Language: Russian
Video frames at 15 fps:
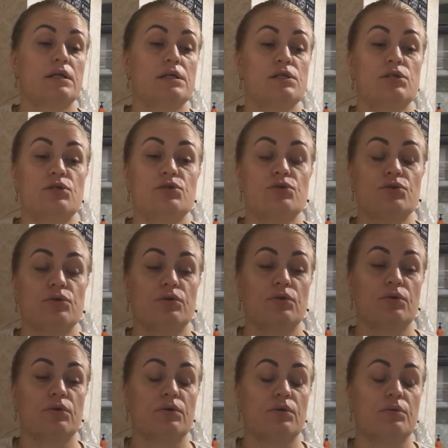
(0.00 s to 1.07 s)

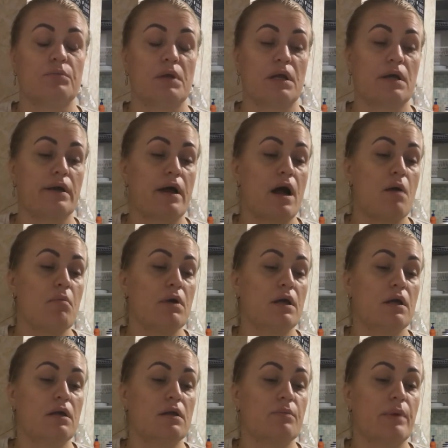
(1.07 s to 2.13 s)
1000 миллиграмм
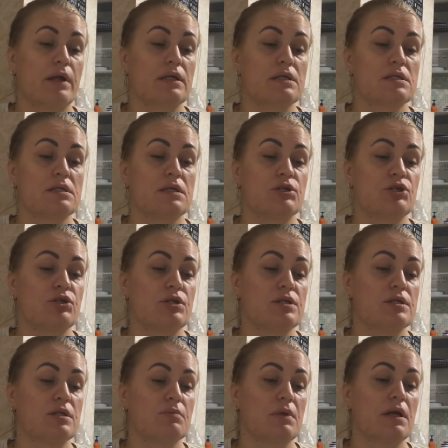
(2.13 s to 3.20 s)
и дополнительно
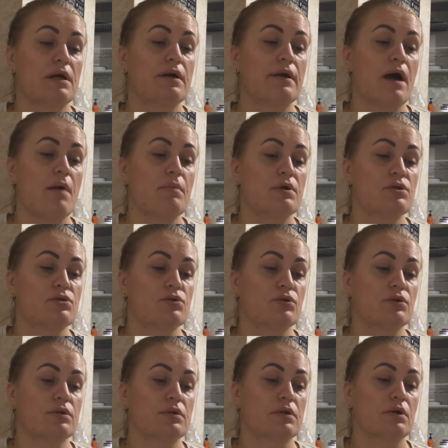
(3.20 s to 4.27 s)
400 миллиграмм
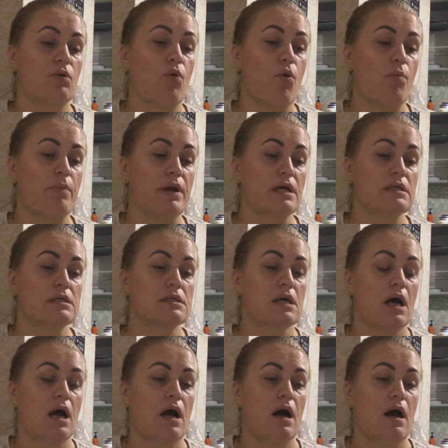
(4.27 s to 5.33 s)
идет комплекс,
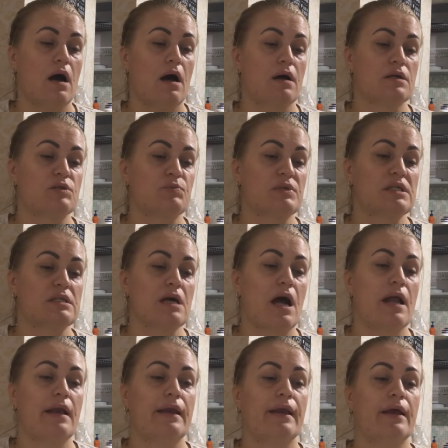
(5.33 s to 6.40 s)

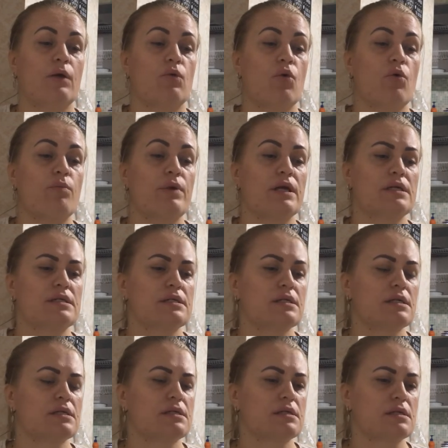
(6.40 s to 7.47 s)
специальный комплекс
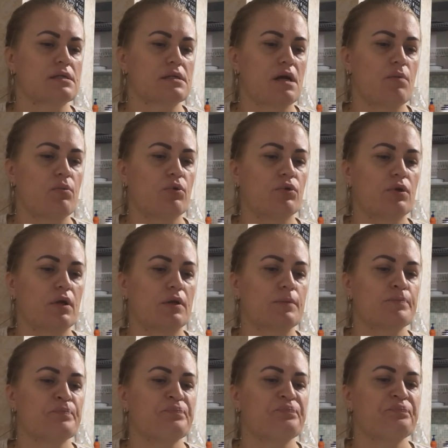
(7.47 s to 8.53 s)
здесь
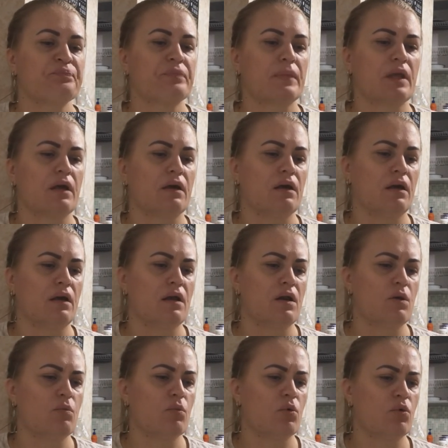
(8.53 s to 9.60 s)
разработан, и
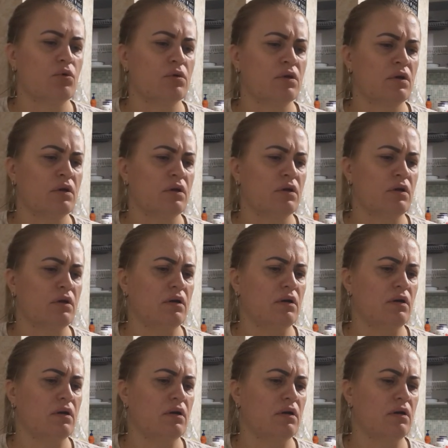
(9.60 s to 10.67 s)
лимоны,
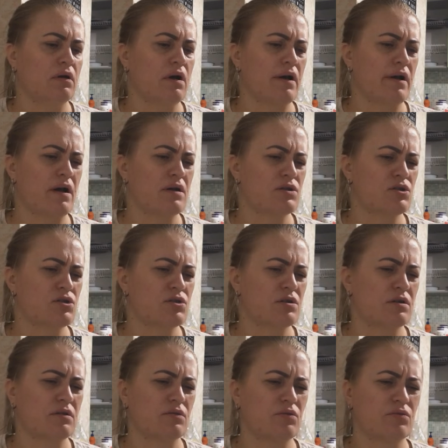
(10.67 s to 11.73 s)
и
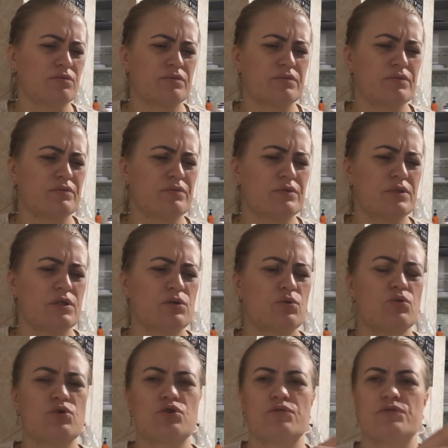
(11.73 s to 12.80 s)
оранжи, ну, здесь
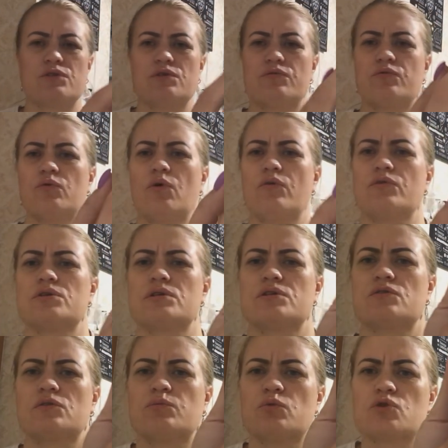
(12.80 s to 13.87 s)
куча всего, вот
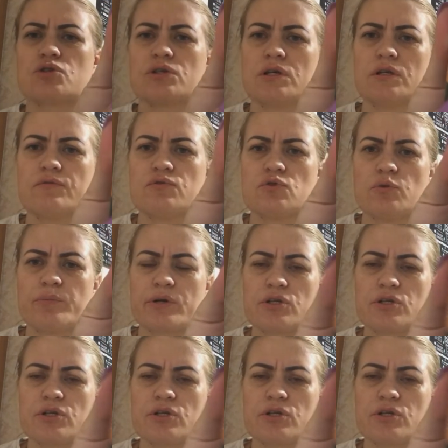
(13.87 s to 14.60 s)
здесь вот можно это все